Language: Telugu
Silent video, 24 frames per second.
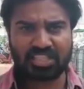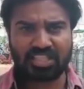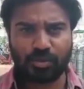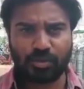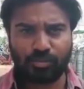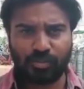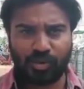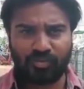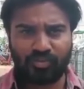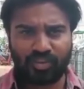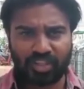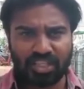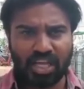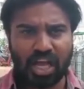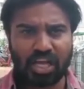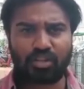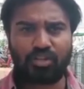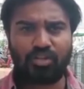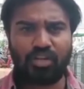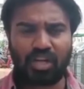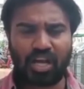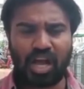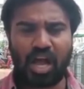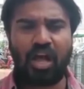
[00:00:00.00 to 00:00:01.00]
రాయలసీమ
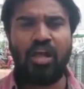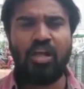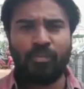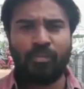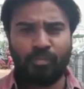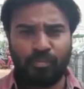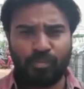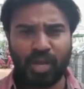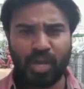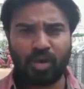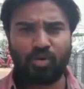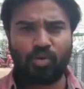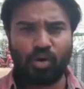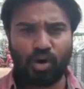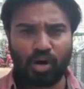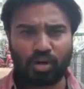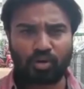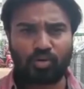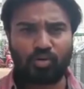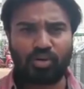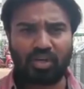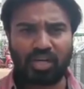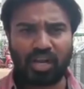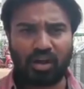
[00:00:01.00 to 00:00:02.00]
విద్యార్థులుగా మేము
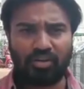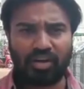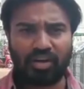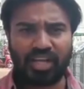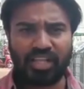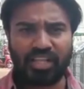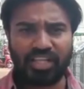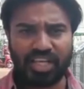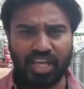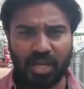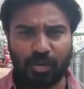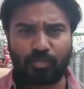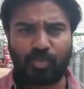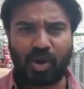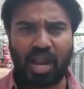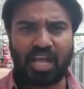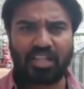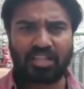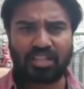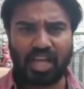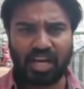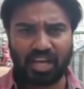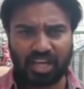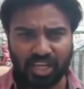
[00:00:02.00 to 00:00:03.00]
కోరుకుంటా ఉండేది ఈ
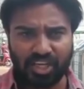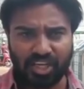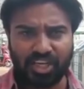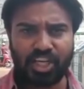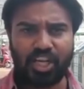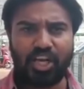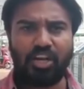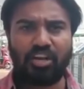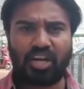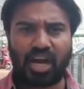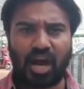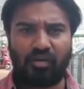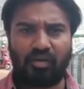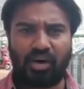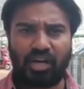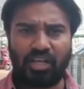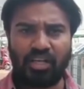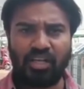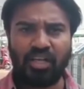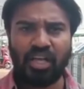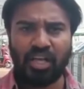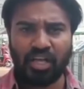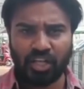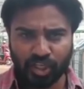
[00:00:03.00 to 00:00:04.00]
ప్రాంతానికి నీళ్లు
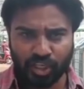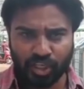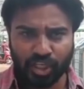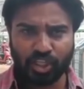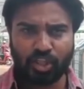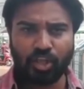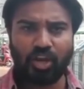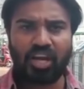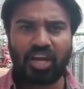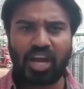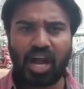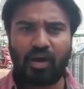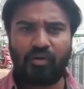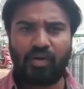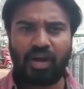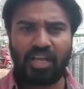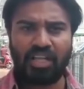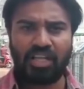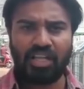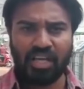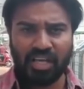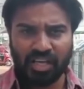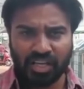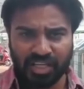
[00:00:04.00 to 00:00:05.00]
కావాలి నిధులు
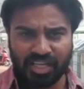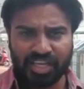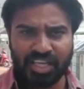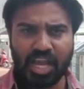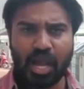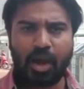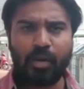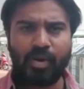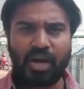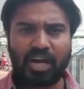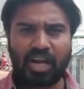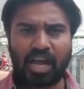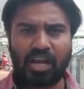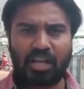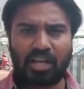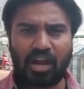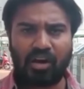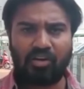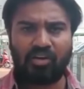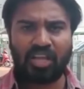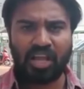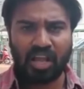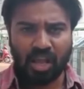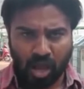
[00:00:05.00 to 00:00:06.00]
కావాలి
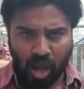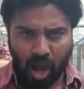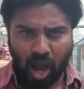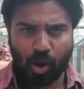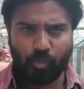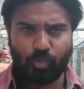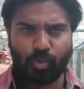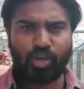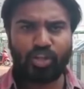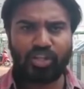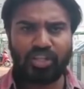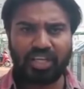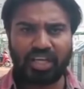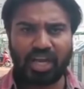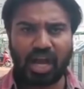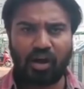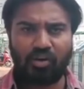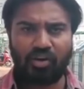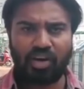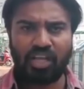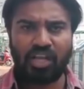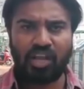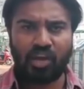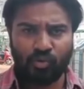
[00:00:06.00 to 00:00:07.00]
నియామకాలు కావాలి అభివృద్ధి
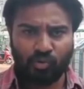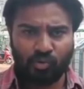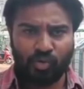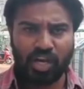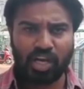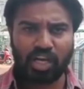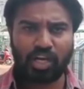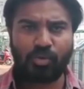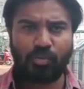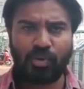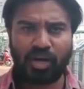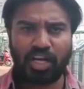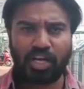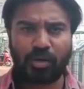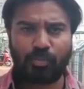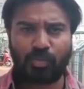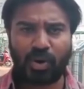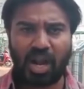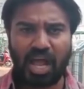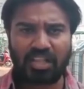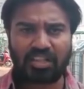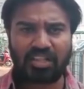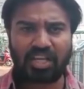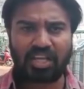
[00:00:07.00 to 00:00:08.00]
కావాలి
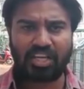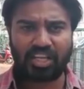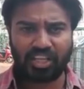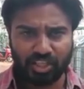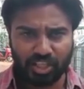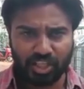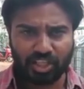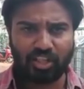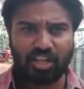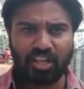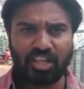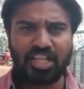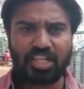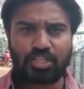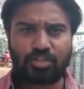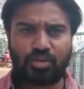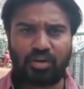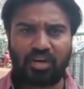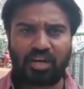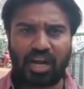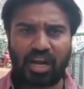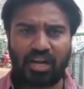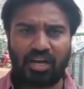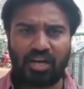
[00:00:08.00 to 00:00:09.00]
వెనుకబడిన ప్రాంతానికి నిధులు
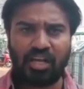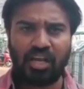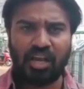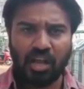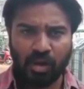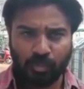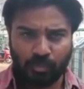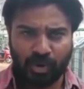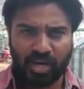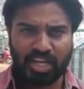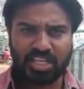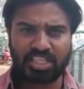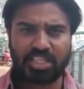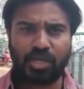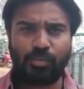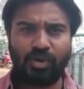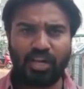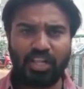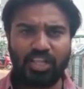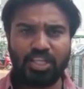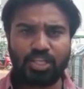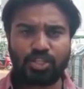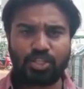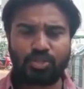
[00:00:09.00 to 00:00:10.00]
తీసుకొని రండి
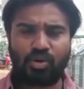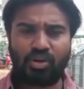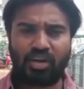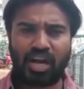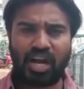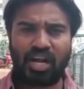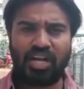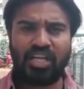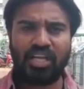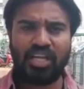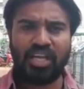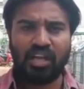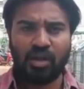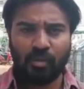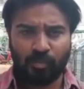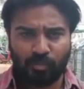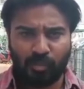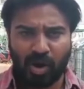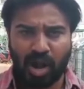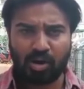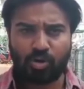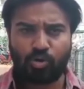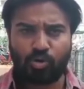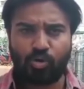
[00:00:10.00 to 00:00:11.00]
పరిశ్రమలు తీసుకొని రండి
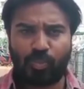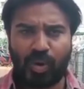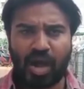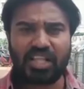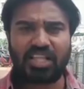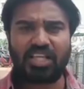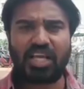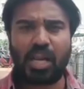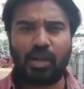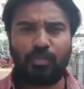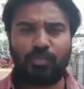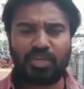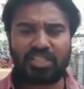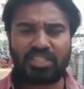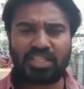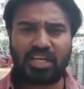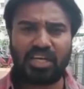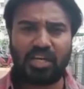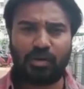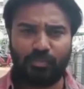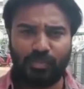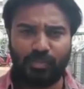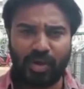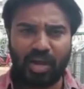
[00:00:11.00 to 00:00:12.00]
మాకు ఉపాధి
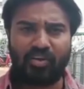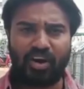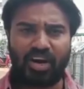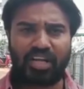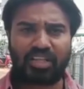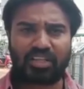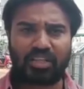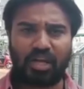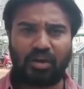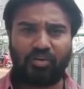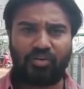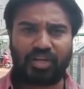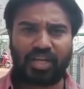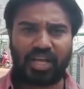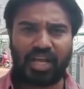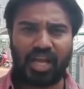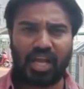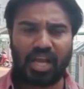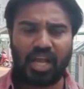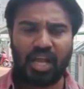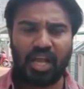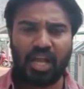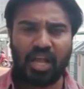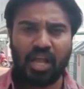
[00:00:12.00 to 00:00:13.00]
కల్పించండి మేము అడుగుతా
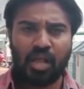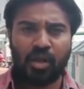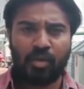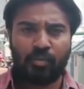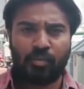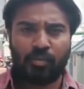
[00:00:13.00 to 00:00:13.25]
ఉంటే